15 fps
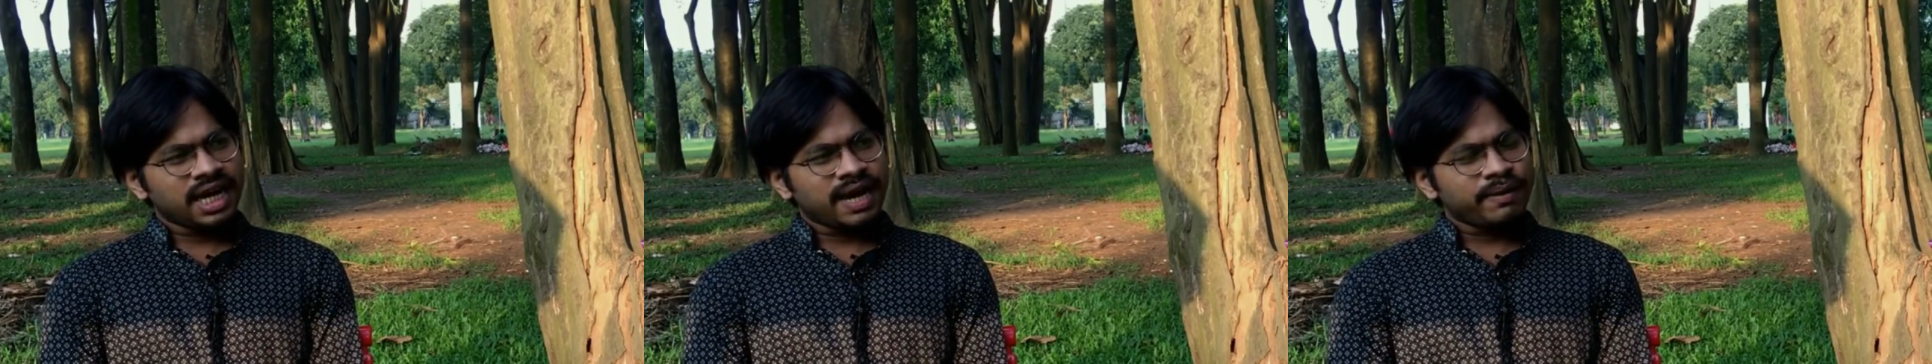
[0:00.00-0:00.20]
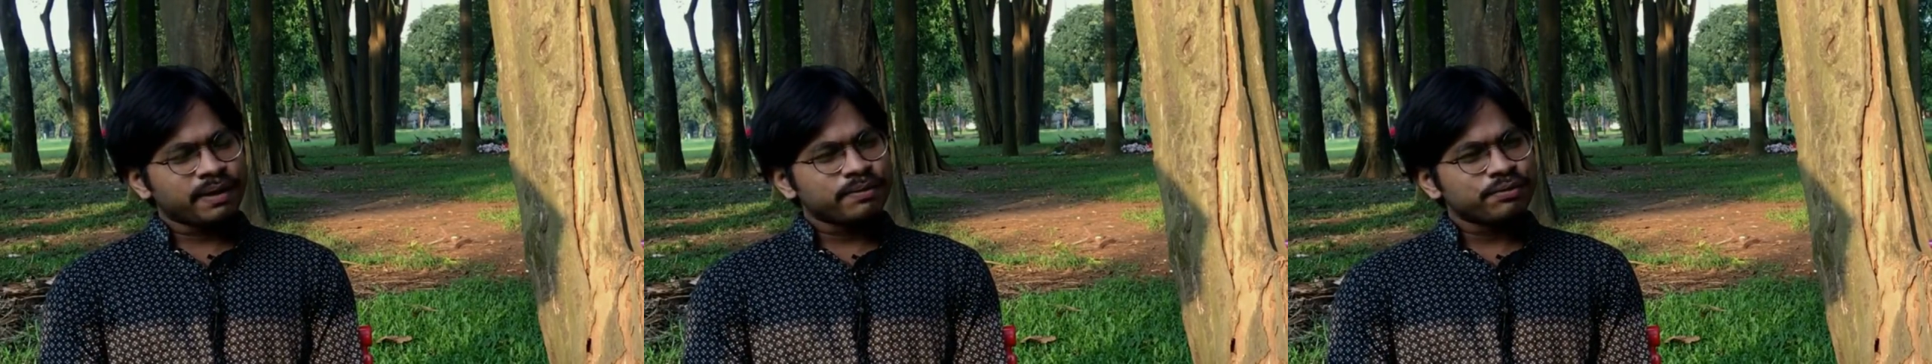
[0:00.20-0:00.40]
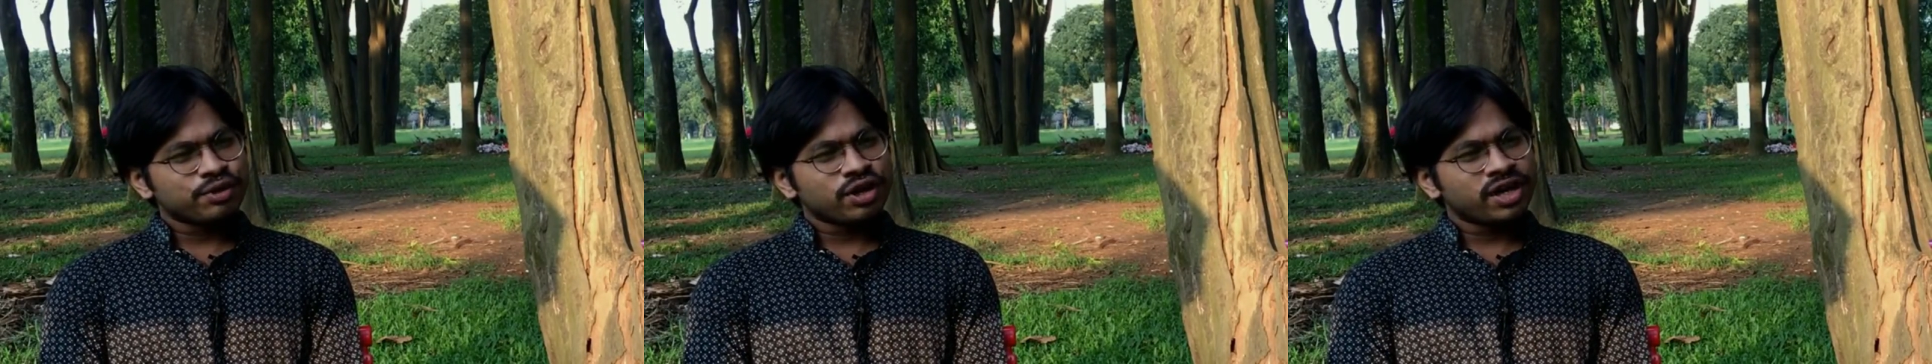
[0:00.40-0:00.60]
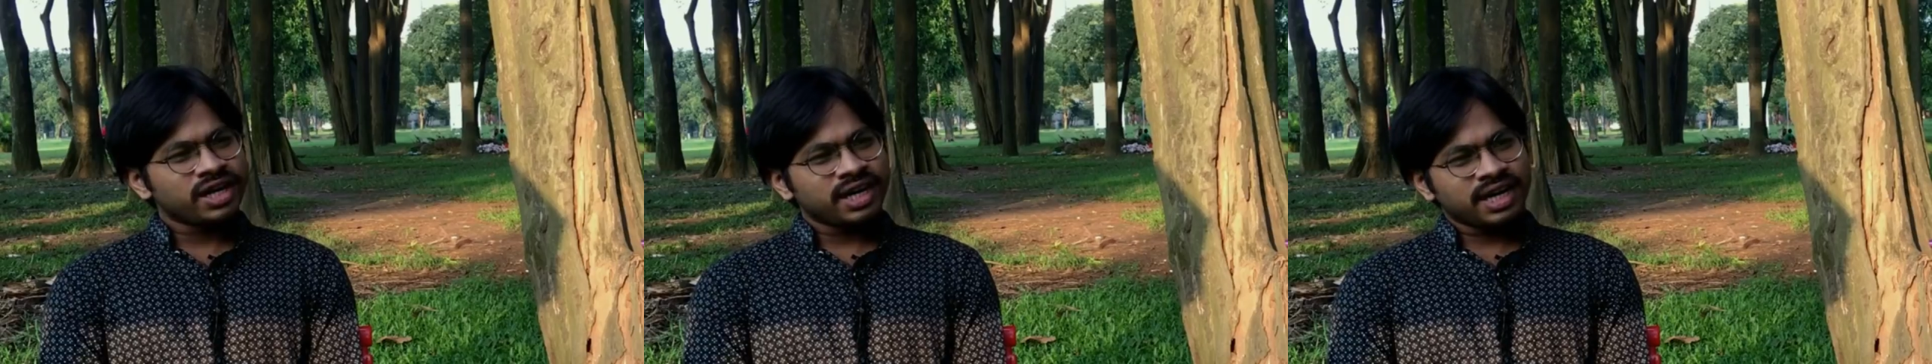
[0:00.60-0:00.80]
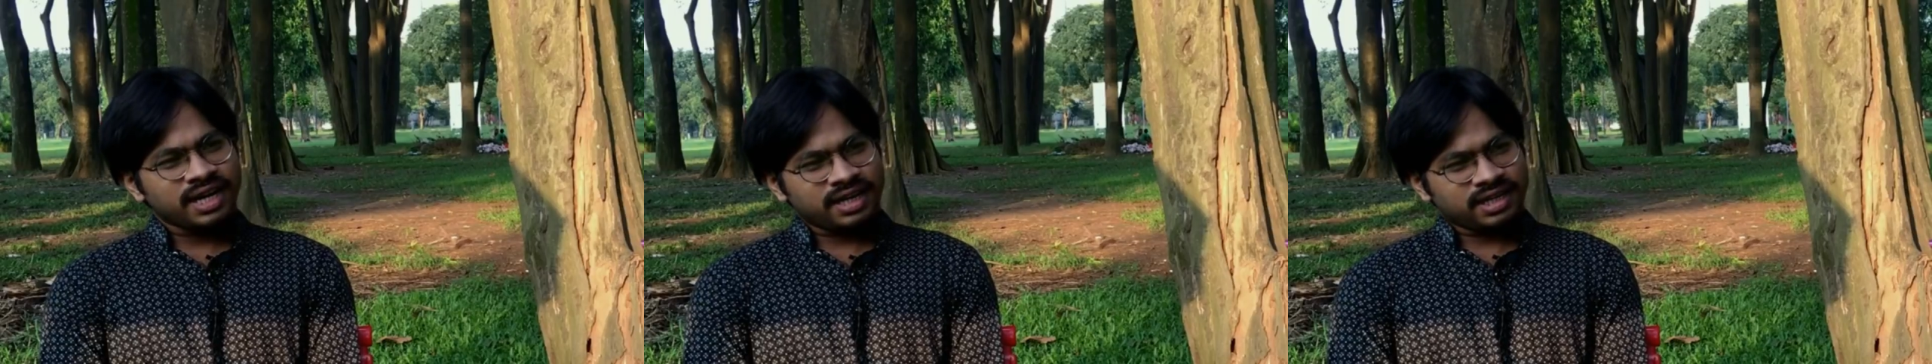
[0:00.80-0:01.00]
আমার মনে হয়
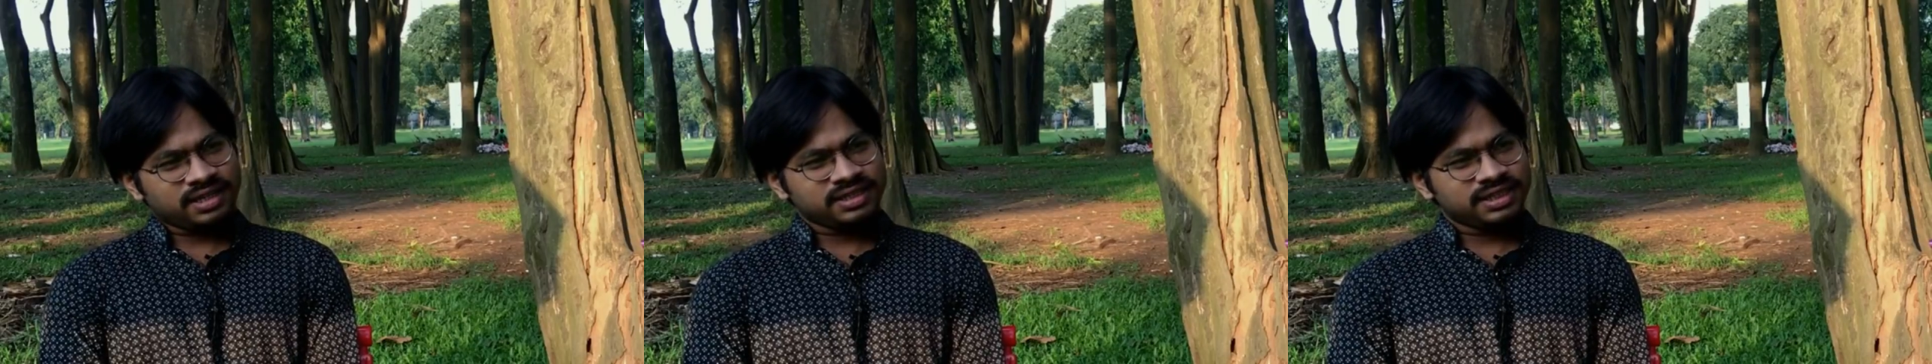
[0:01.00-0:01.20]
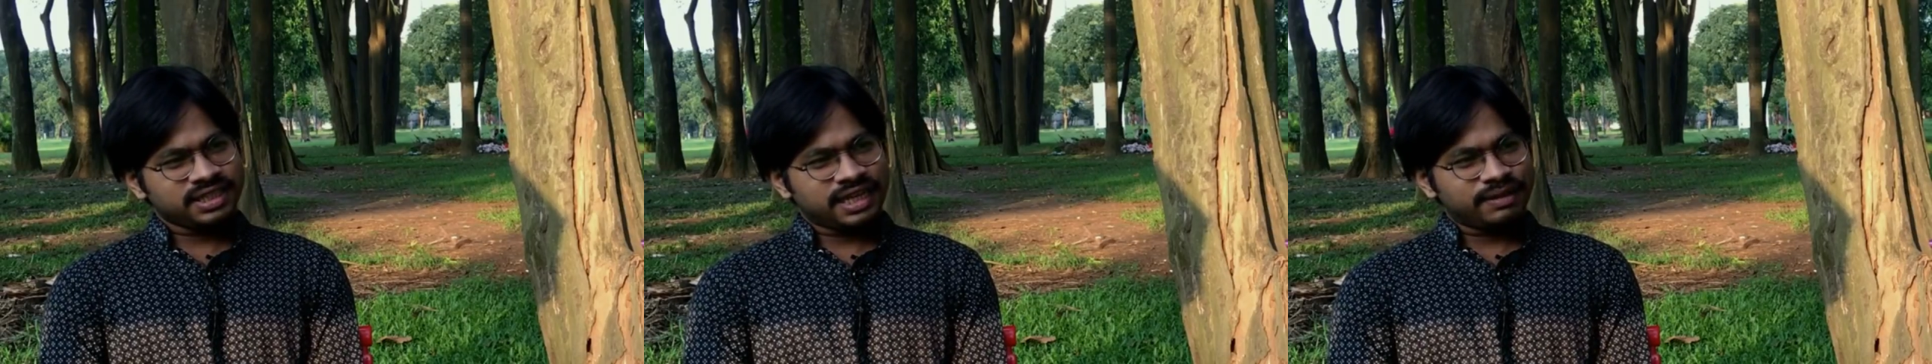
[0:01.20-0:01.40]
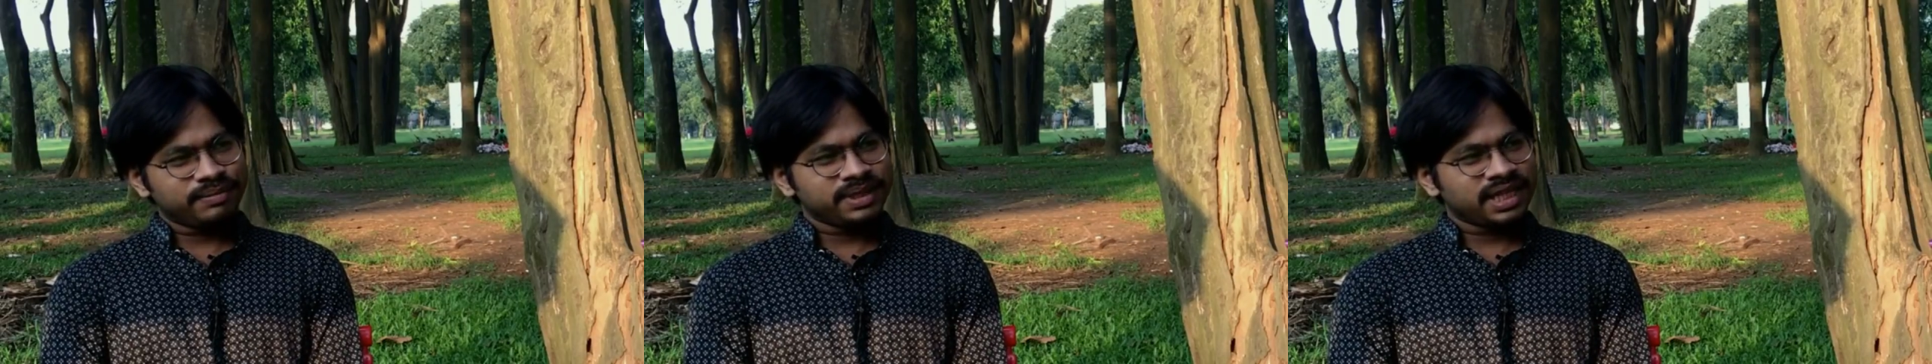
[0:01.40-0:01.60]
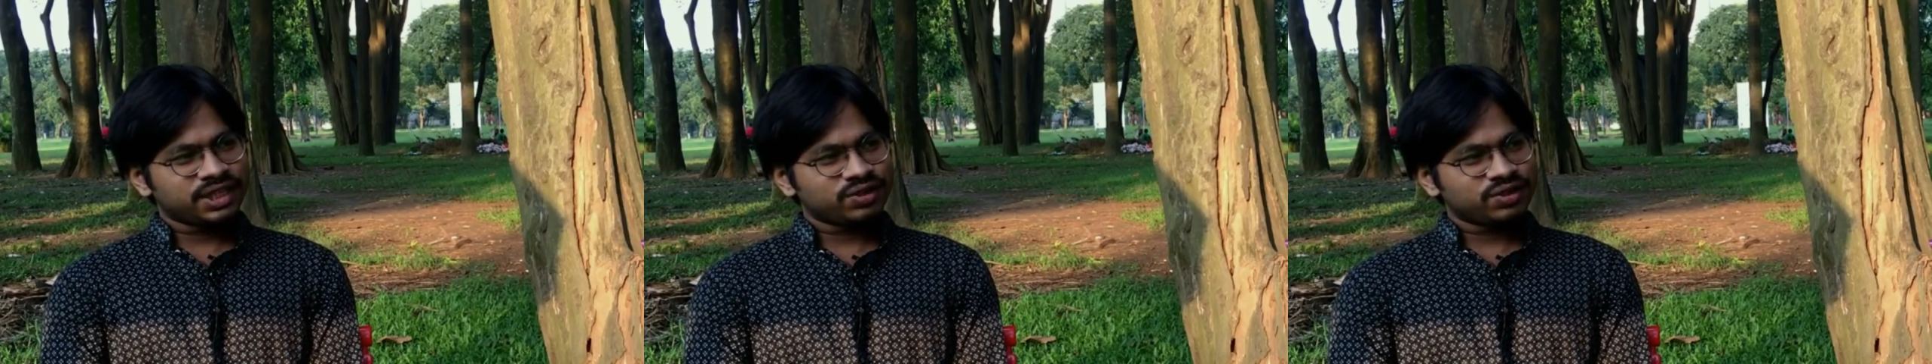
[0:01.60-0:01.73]
না যে আমি